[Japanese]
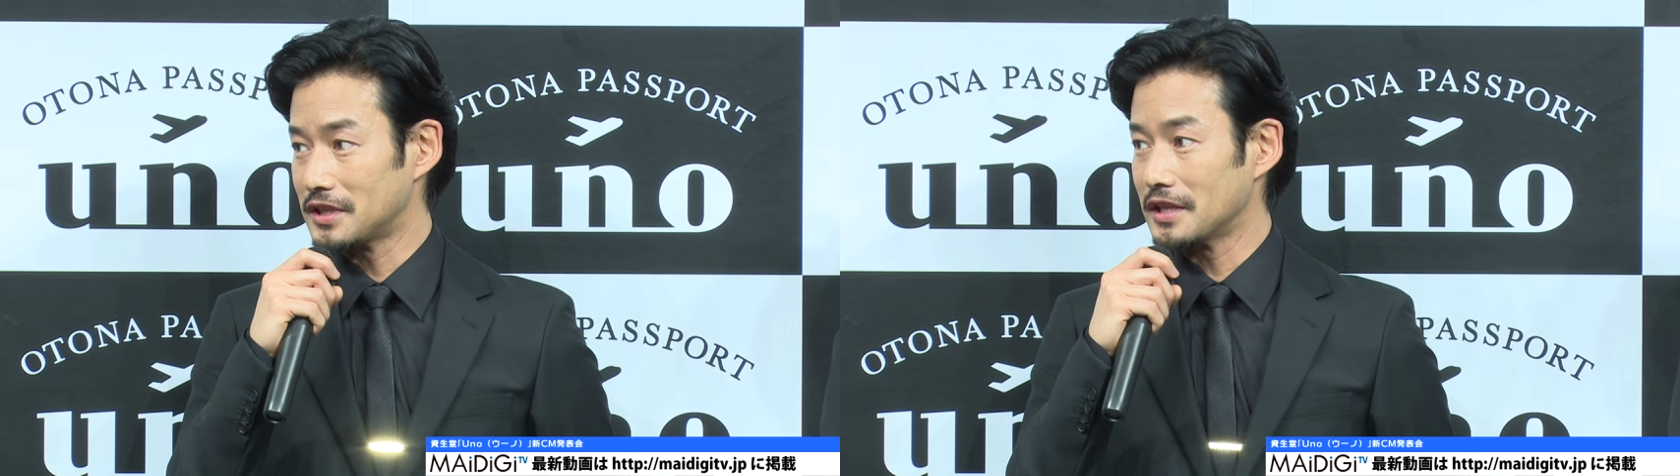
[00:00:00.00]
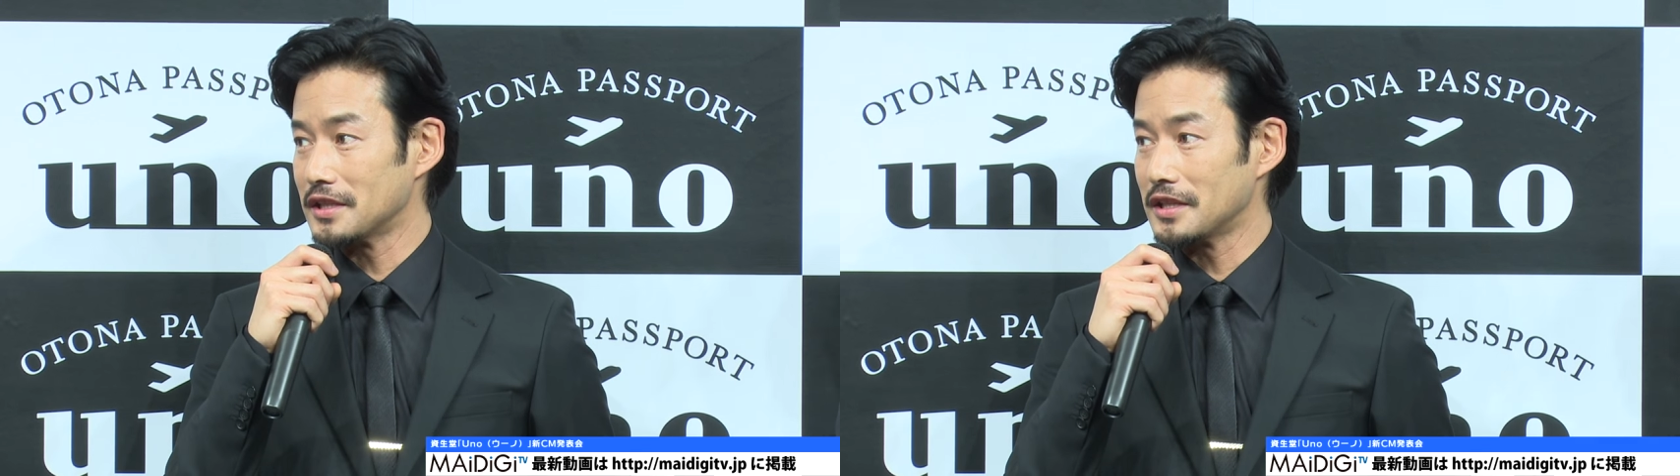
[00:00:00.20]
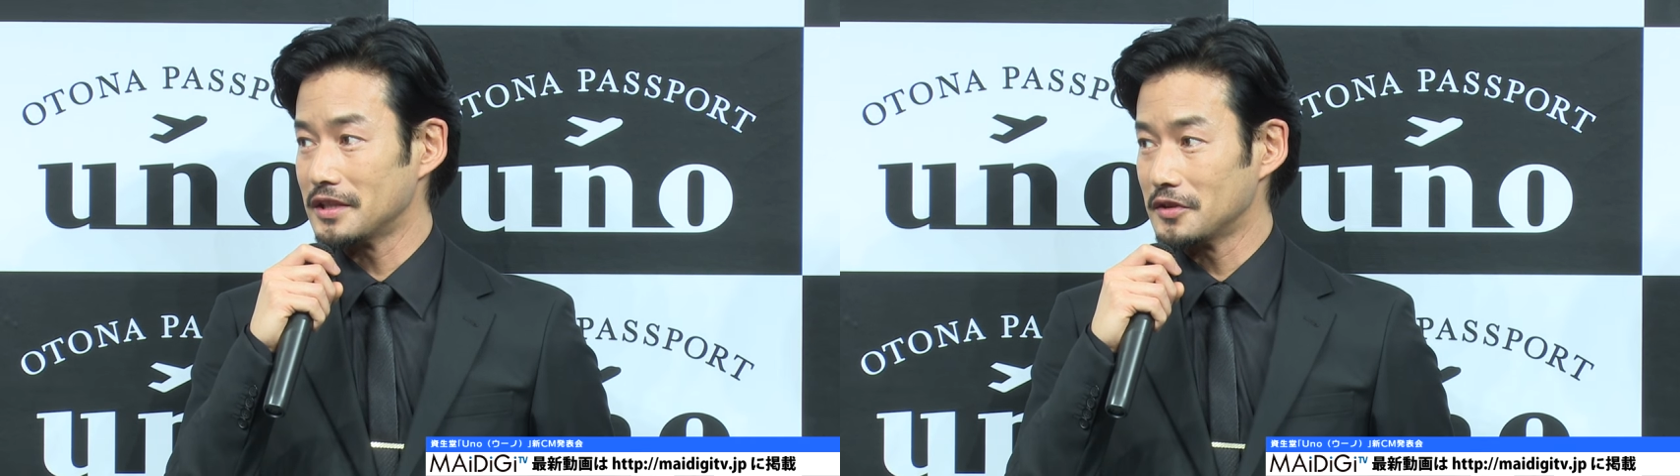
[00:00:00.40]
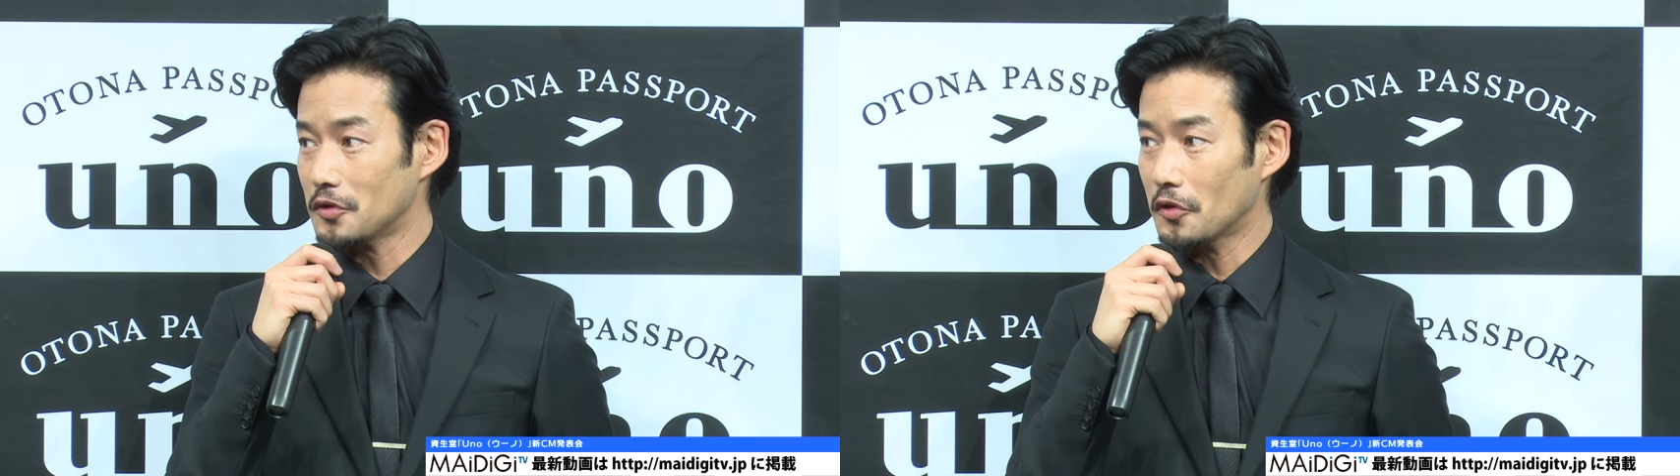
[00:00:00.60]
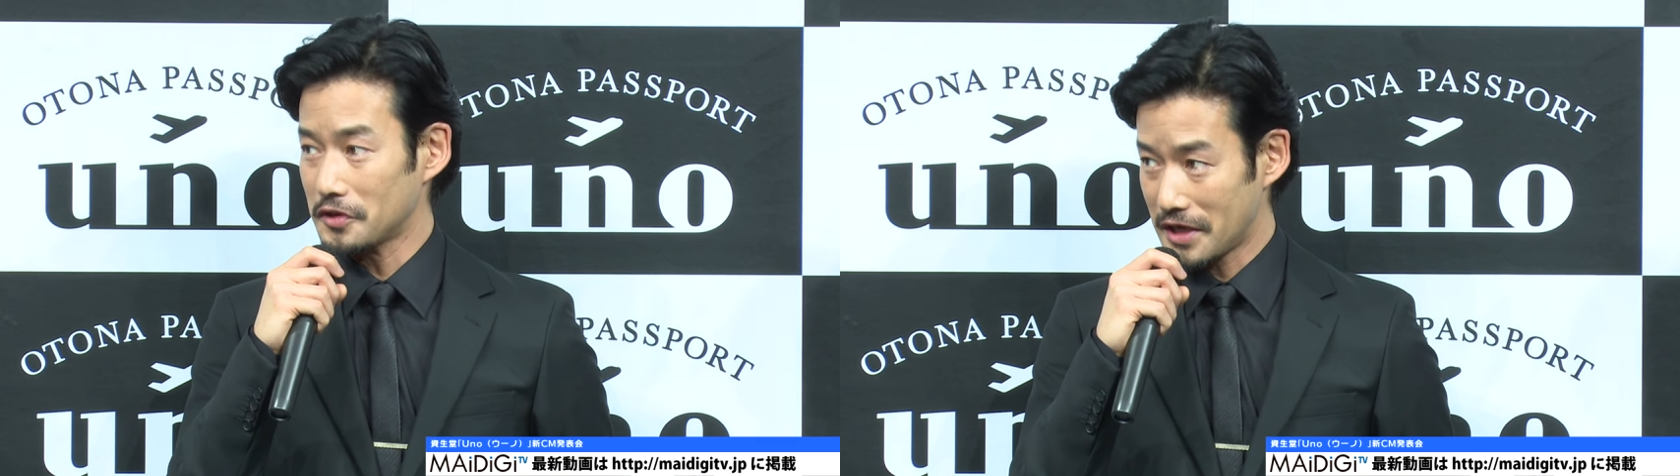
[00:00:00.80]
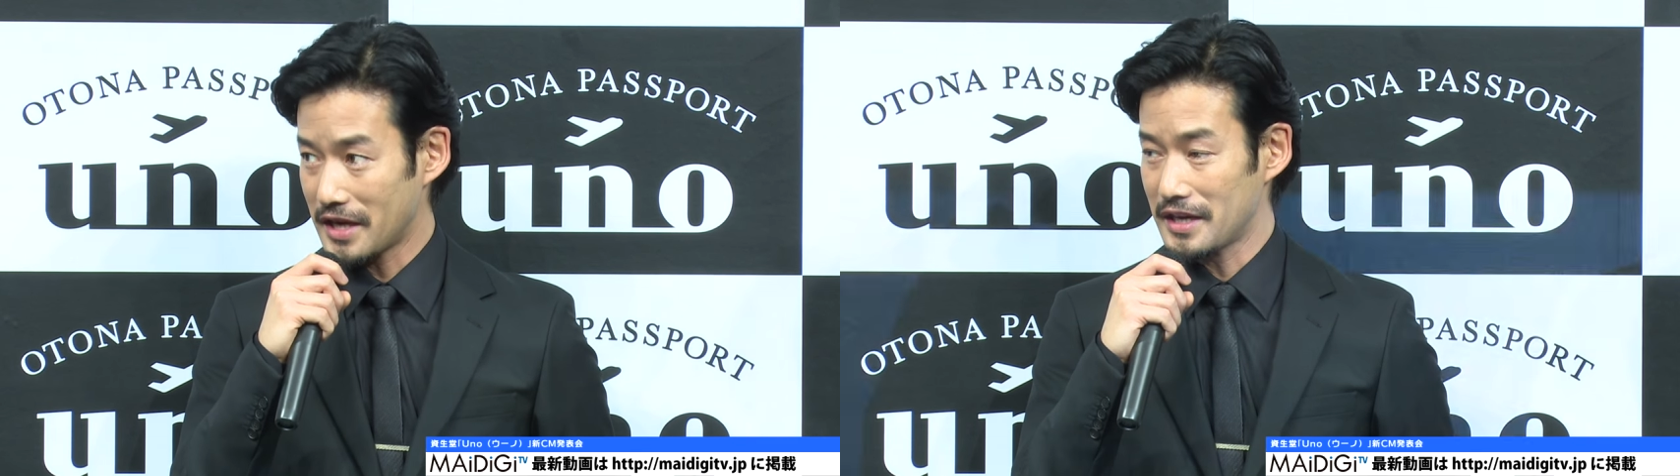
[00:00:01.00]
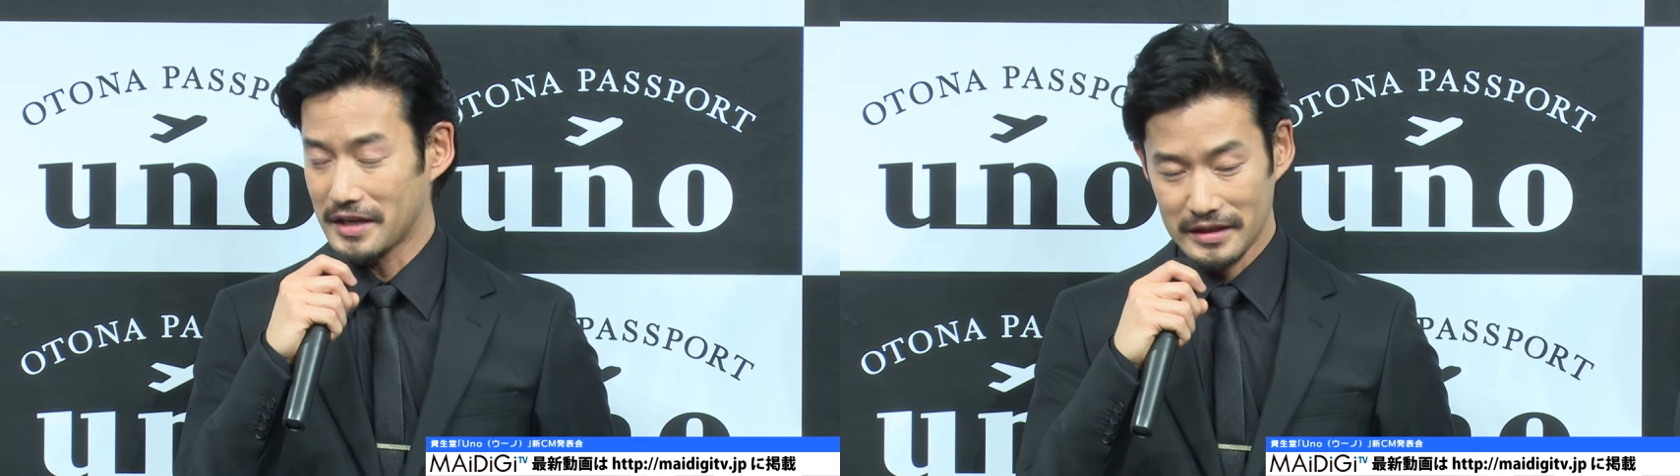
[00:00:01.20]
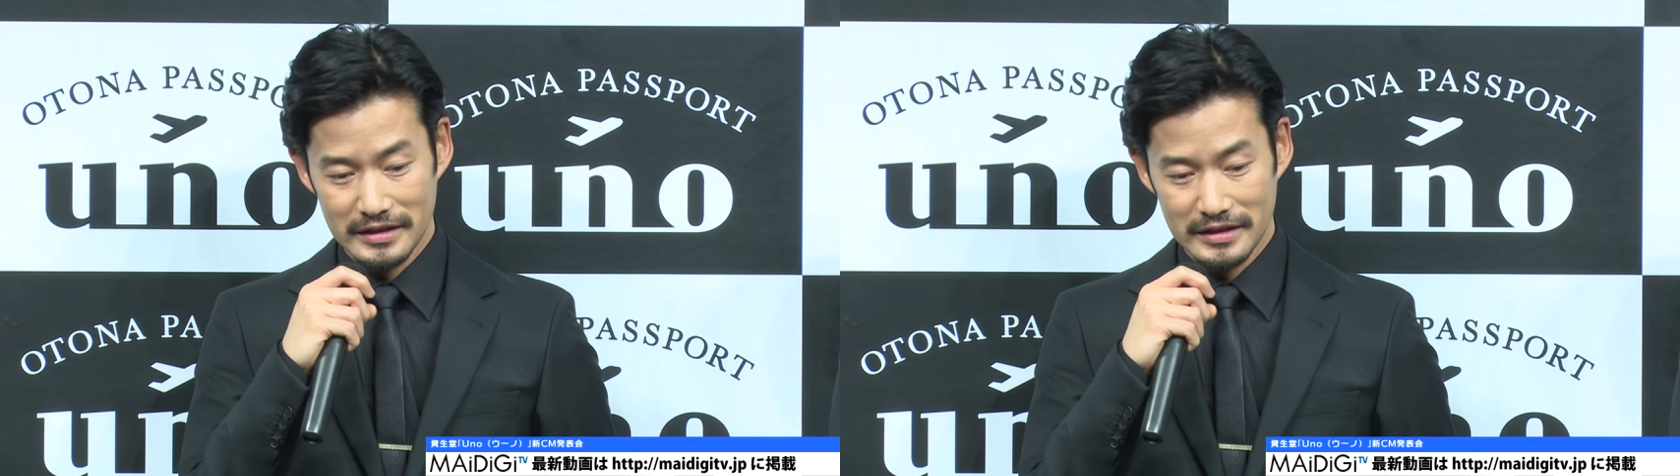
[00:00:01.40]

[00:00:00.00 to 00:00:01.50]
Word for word: たので、